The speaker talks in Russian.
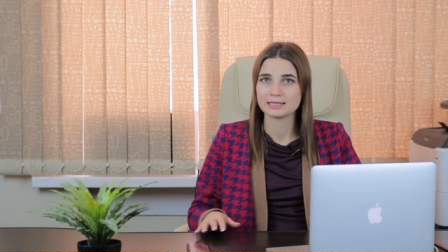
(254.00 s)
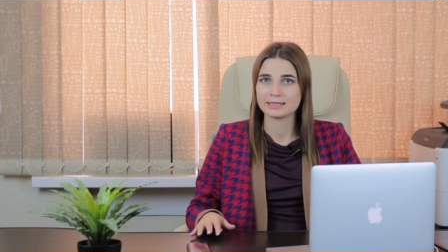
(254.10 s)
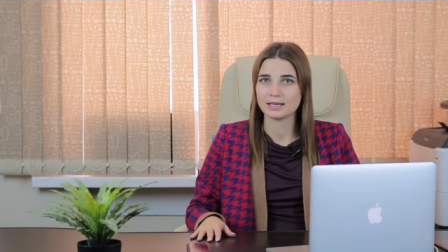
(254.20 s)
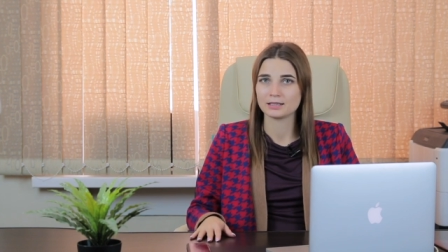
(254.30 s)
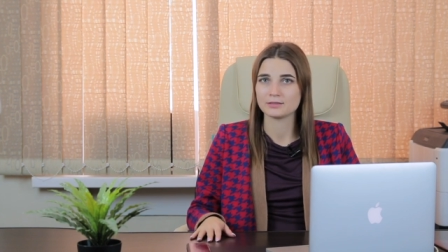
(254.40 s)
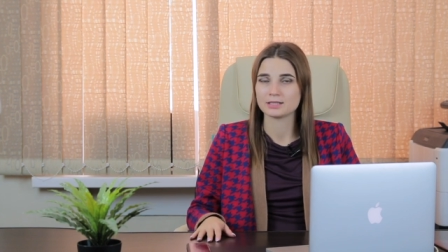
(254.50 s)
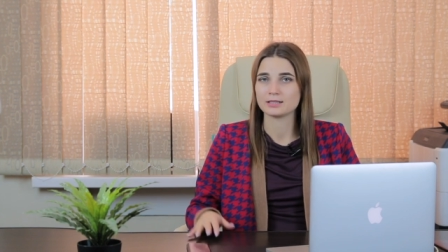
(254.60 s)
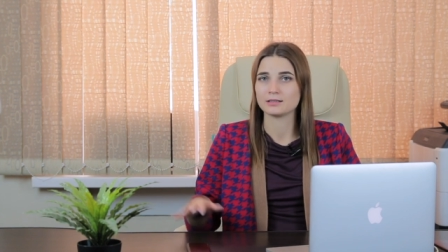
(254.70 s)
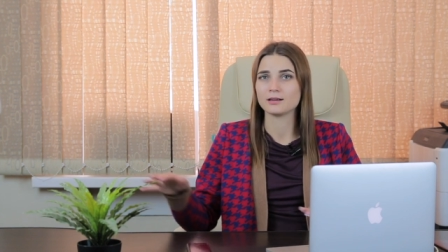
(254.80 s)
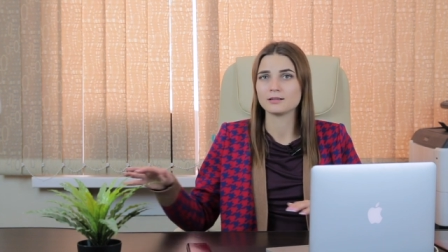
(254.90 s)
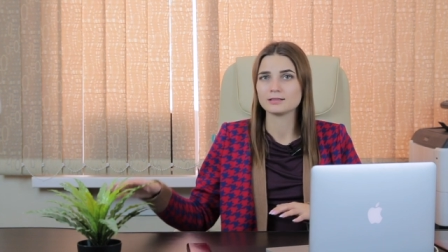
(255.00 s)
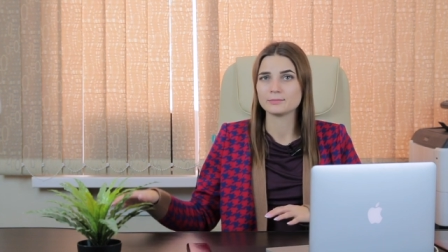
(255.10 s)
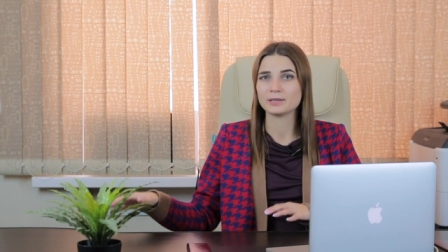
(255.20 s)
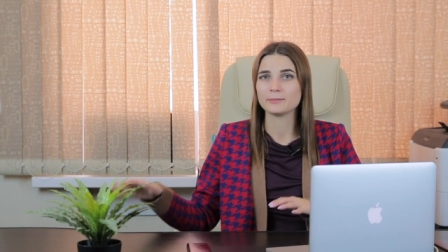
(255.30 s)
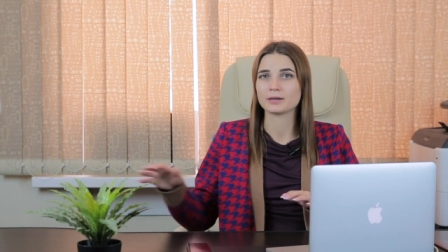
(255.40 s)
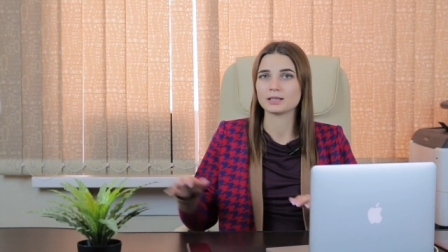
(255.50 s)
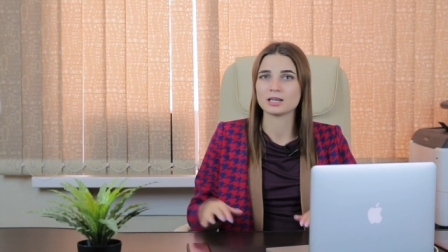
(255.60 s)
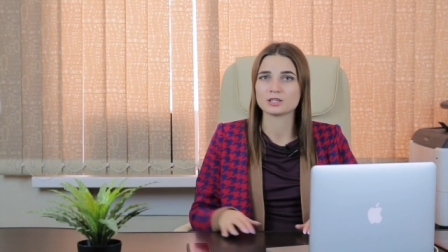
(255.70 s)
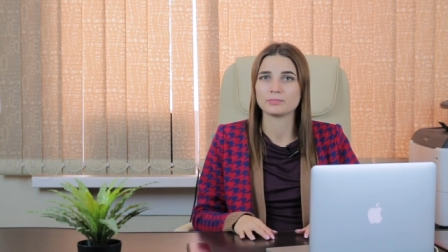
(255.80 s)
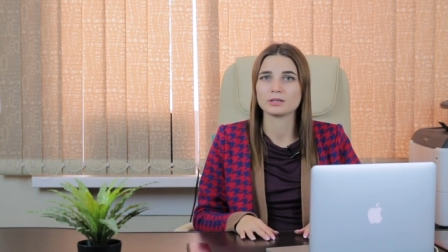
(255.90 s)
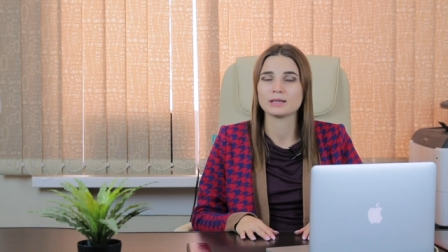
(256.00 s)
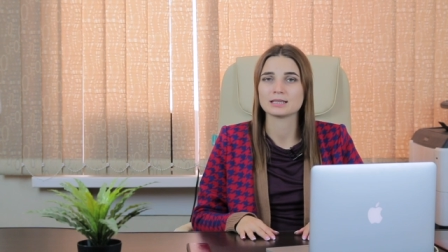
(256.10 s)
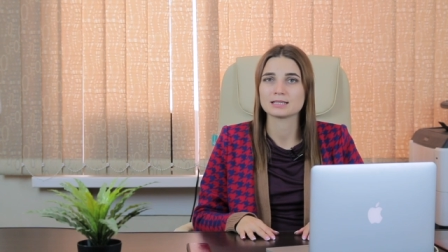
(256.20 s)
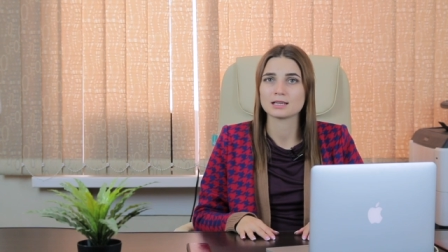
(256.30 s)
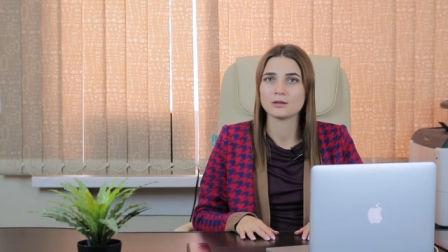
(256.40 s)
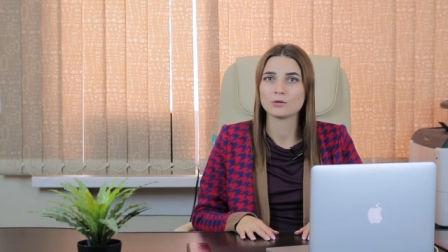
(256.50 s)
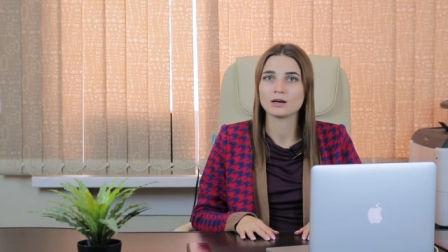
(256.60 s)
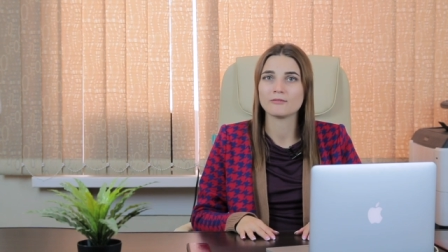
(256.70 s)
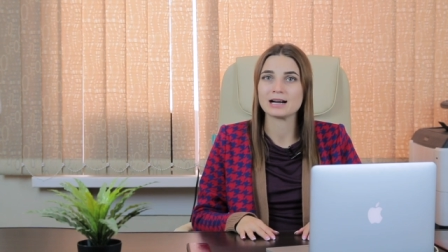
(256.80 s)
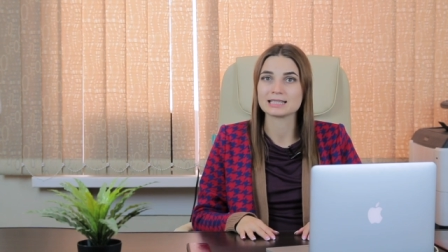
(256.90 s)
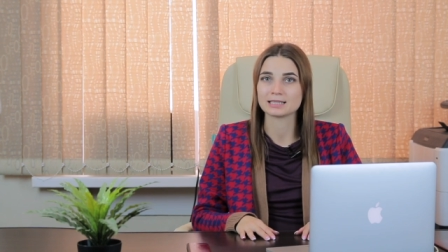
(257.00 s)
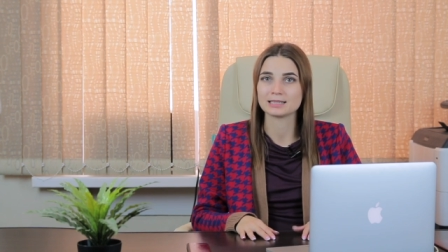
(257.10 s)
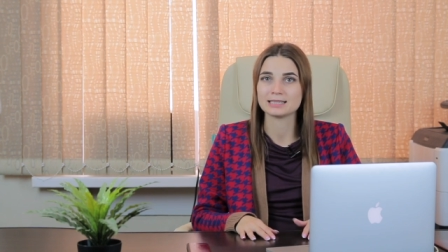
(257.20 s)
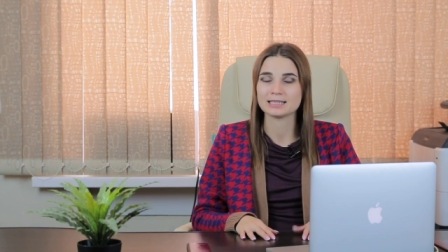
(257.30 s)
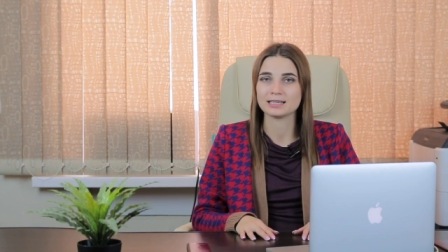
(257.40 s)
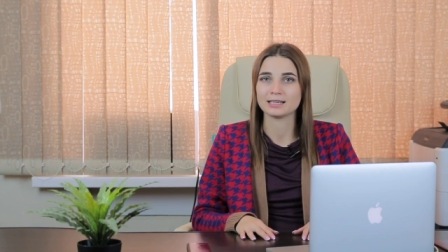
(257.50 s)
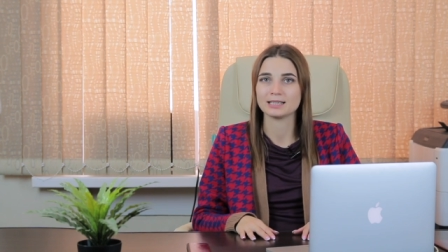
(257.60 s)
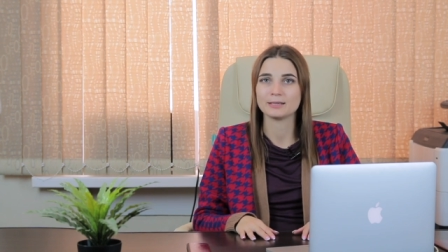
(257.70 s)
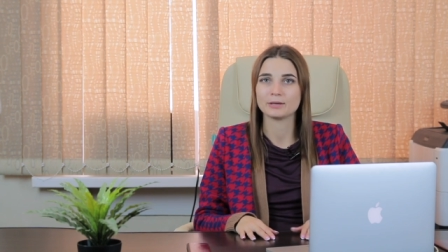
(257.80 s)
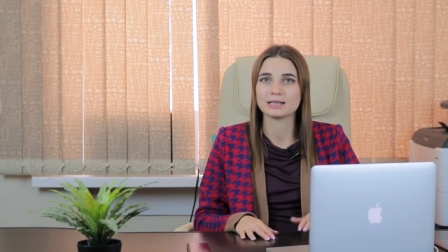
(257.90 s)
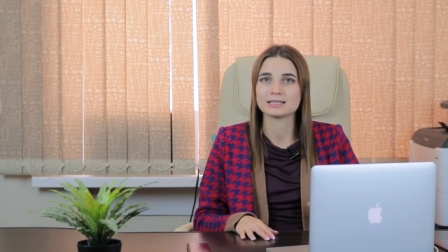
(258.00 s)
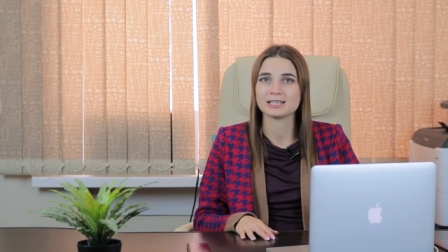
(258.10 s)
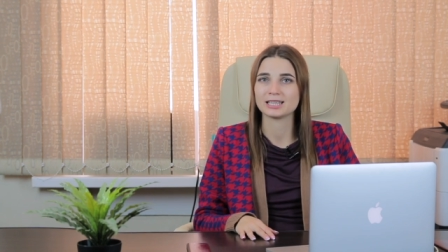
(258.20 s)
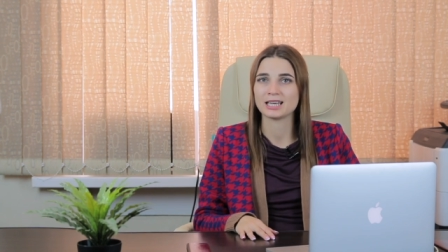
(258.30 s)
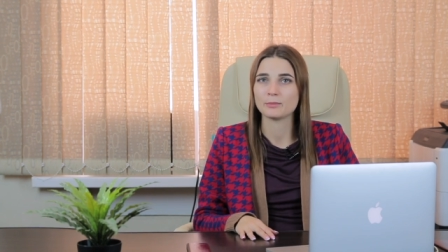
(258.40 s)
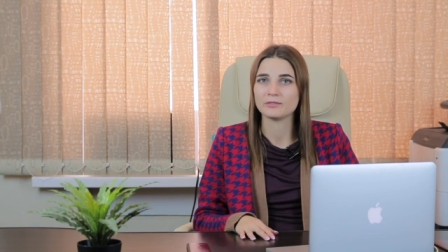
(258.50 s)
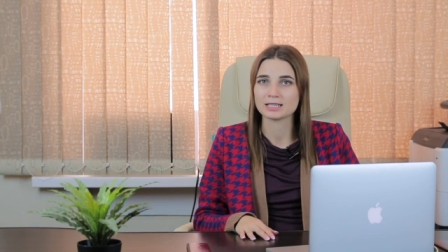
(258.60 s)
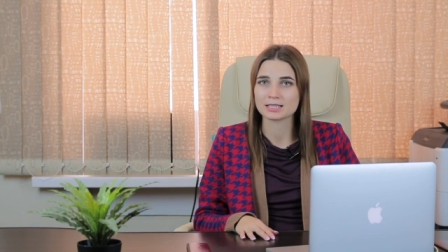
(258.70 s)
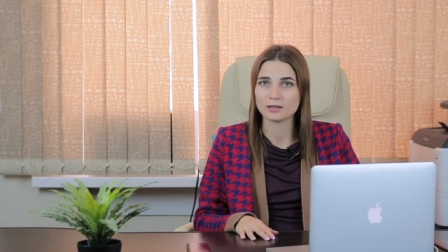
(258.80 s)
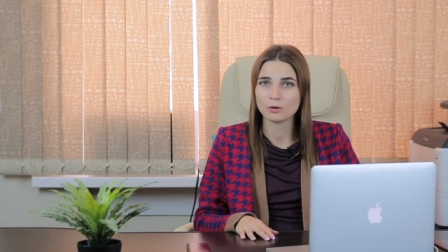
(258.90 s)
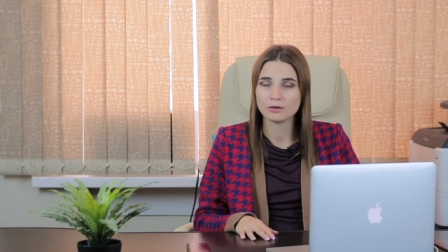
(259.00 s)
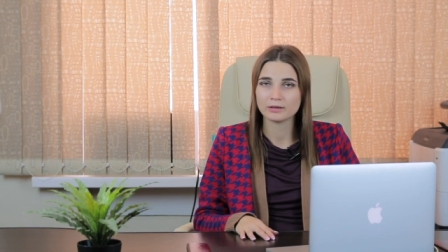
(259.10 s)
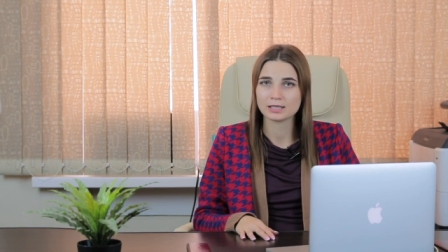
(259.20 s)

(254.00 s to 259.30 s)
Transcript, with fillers: следовательно, при продаже предмета залога хватит денег и погасить требования залогового